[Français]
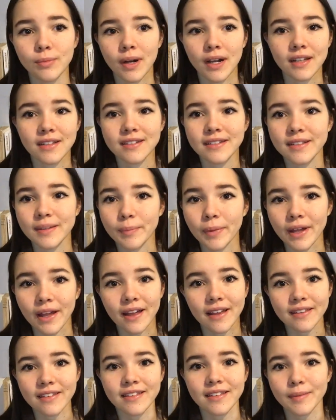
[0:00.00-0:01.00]
bah, c'était pas,
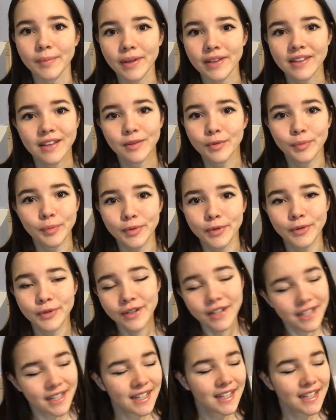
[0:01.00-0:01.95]
pas ça non plus.